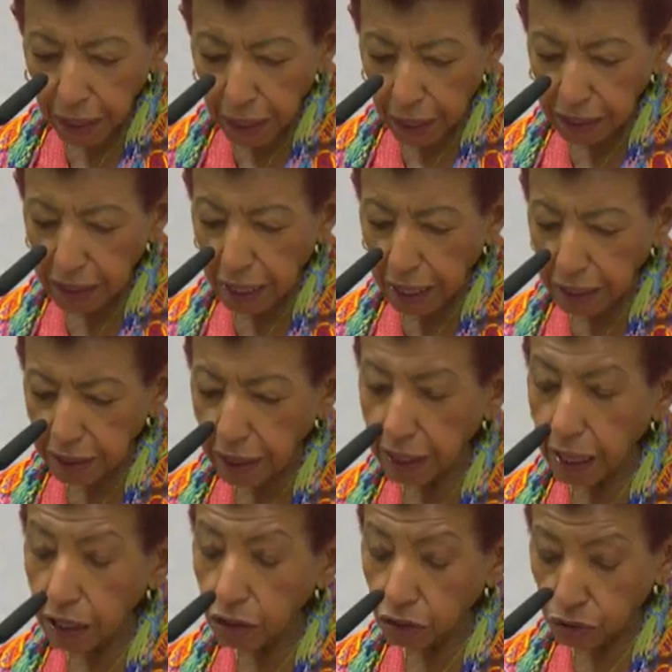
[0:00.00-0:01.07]
essa casa
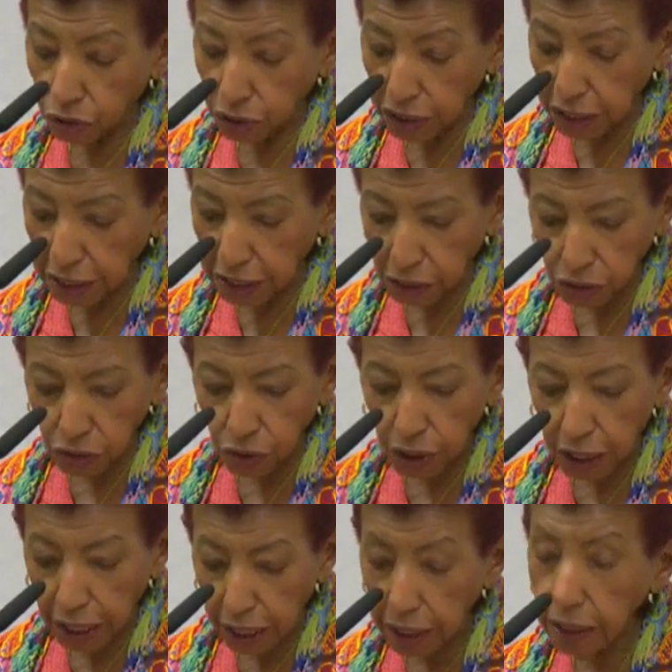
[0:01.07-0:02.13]
realizou sessão
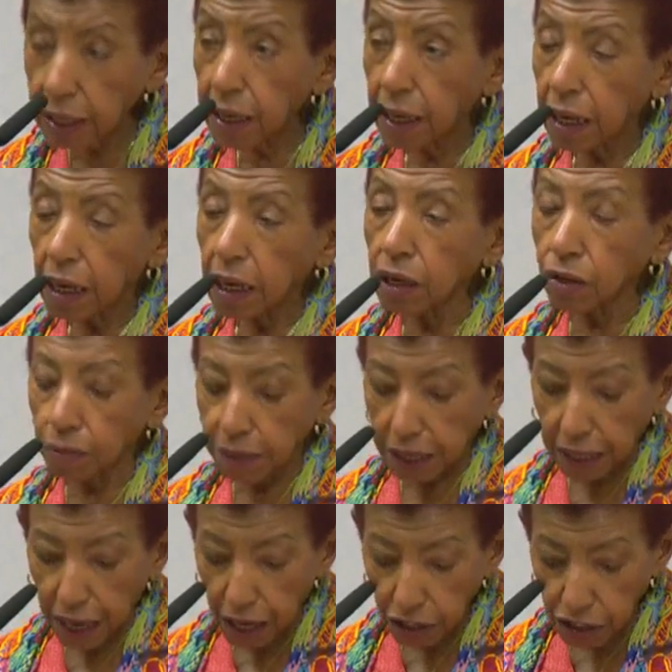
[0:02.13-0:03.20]
solene em
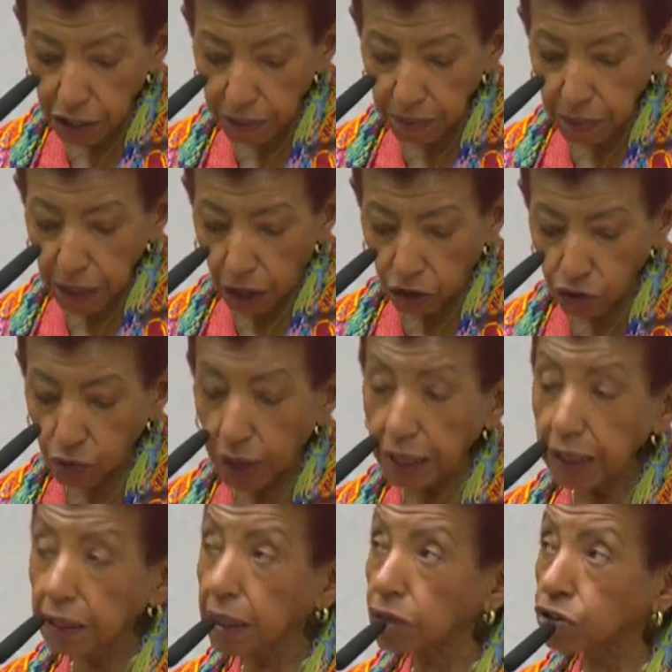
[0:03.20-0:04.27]
homenagem aos
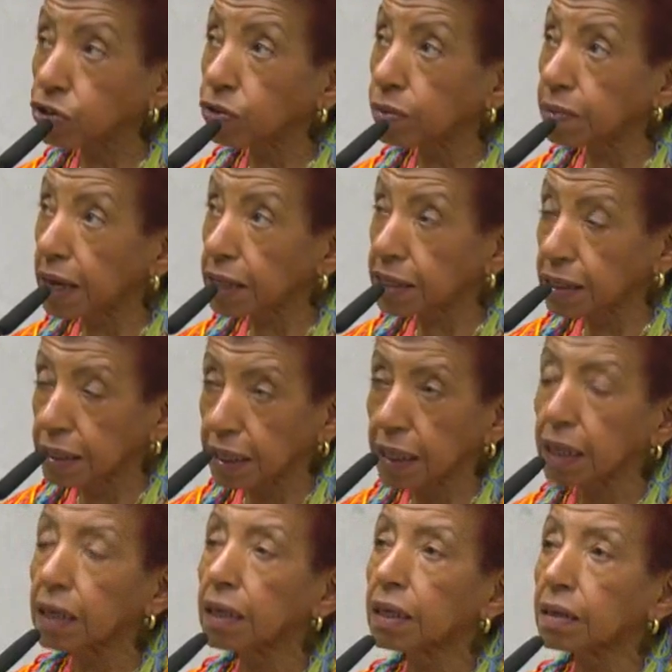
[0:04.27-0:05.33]
40 anos do
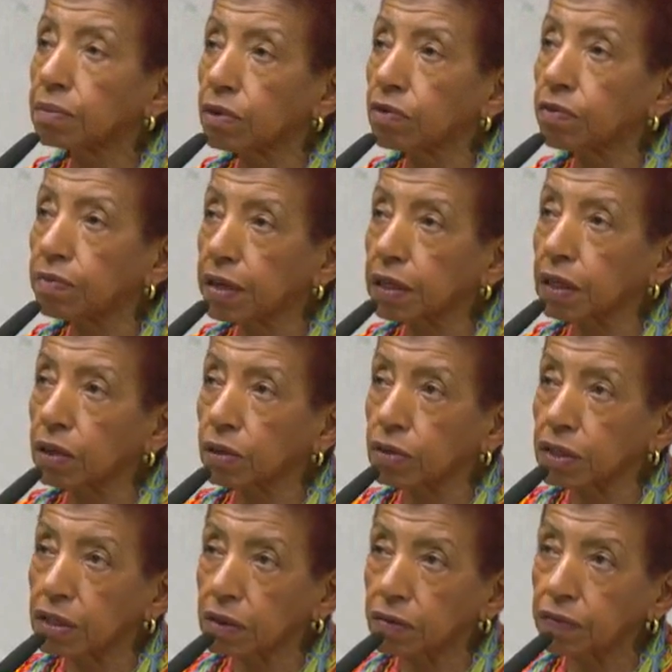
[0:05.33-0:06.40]
MST, movimento,
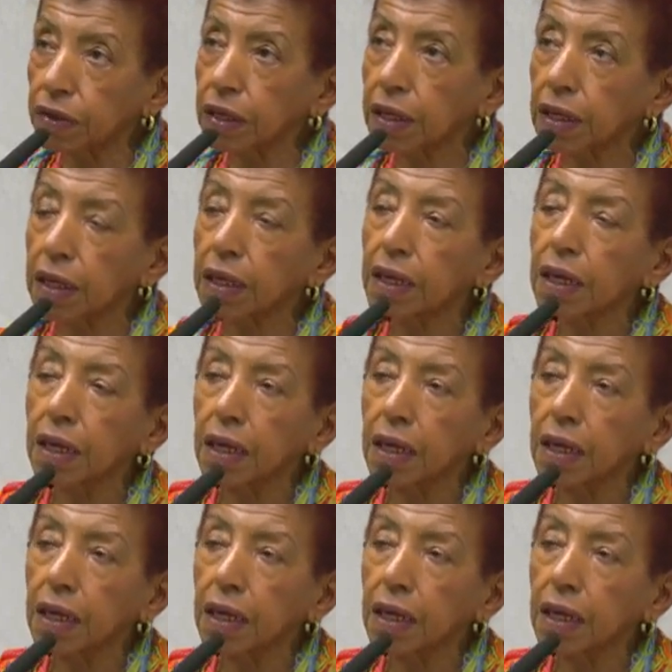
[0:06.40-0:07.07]
inclusive, que,